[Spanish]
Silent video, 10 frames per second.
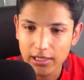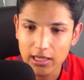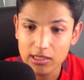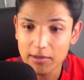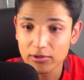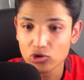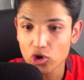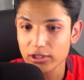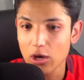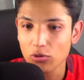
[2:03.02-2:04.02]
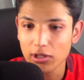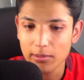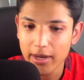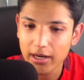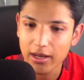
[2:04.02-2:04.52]
Ya nos 2 a 1
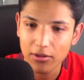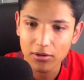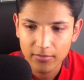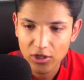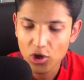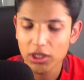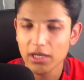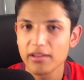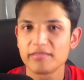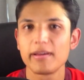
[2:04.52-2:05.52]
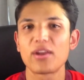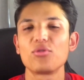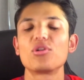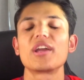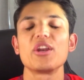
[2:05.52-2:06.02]
de marcador. Y otra vez
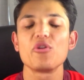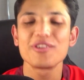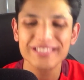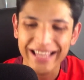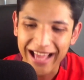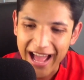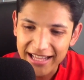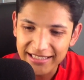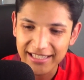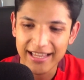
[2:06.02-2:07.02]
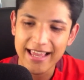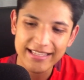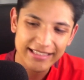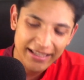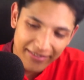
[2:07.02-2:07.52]
Verdú que no se cansa.
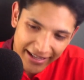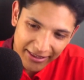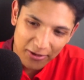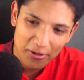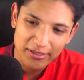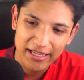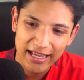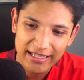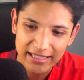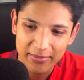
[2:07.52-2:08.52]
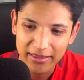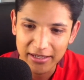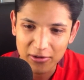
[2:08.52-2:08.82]
Este vato no se cansa de meter